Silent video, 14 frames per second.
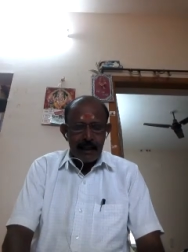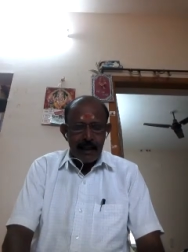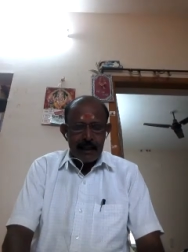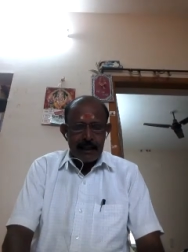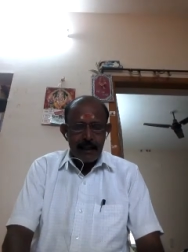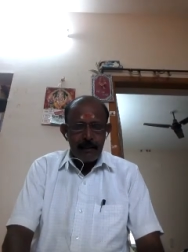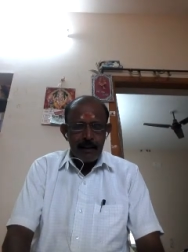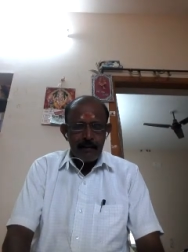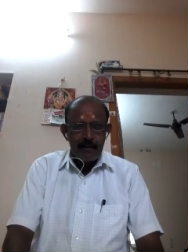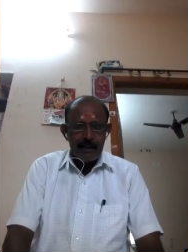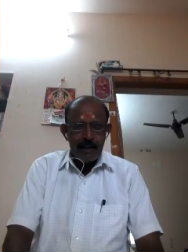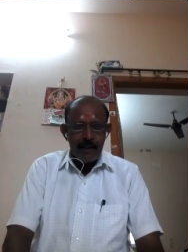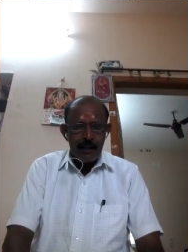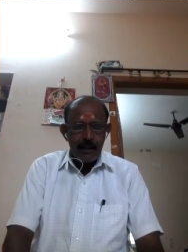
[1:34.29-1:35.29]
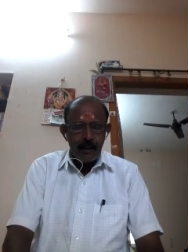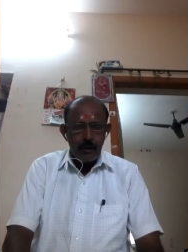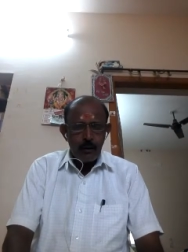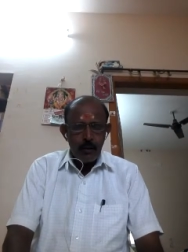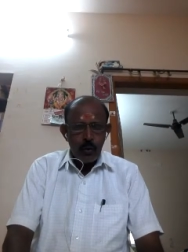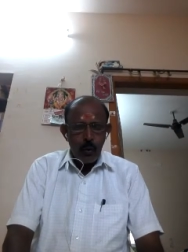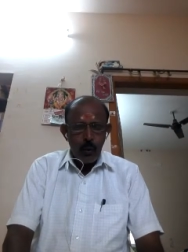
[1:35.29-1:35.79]
அதே மாதிரி வந்து
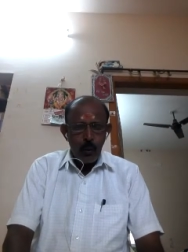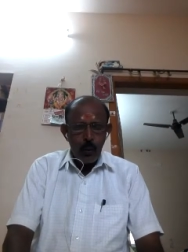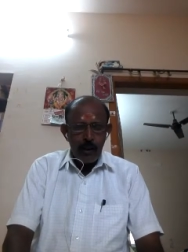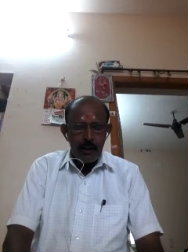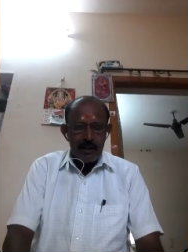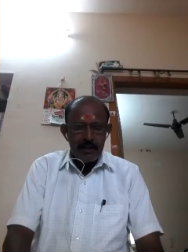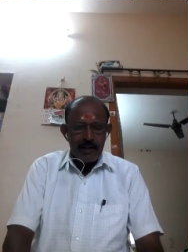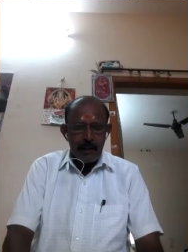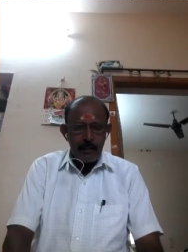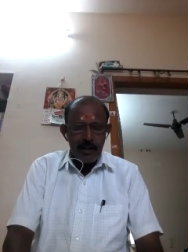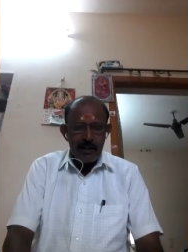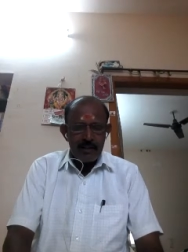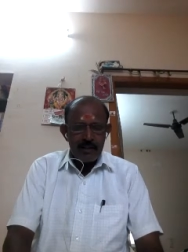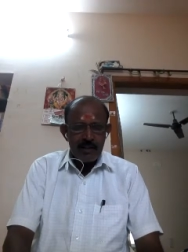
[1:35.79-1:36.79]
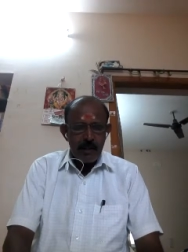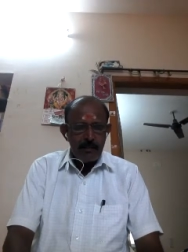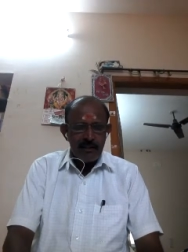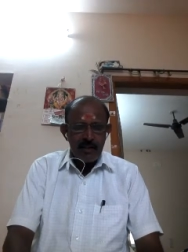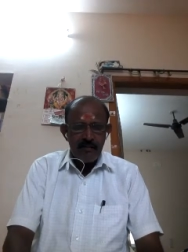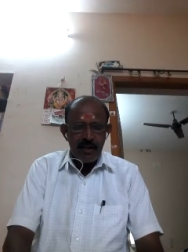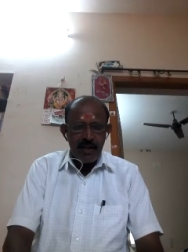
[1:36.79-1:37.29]
உங்களது ஜென்ம நட்சத்திரம்
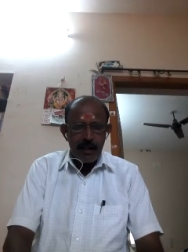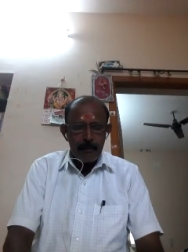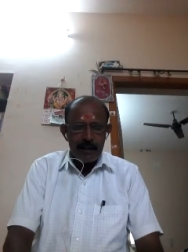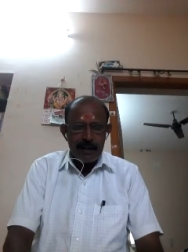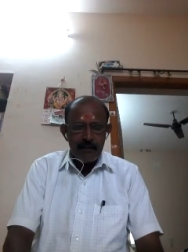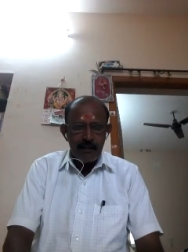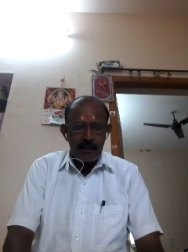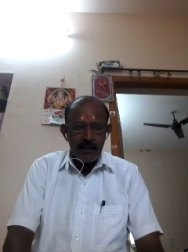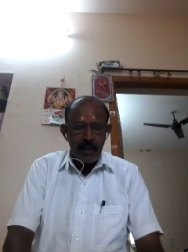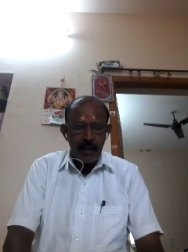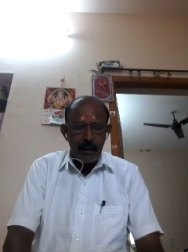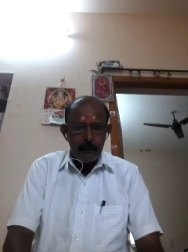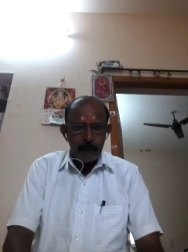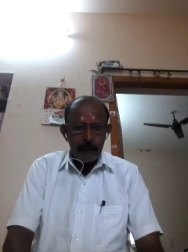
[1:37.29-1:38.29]
செவ்வாய்க்கிழமைக்கு வந்தால்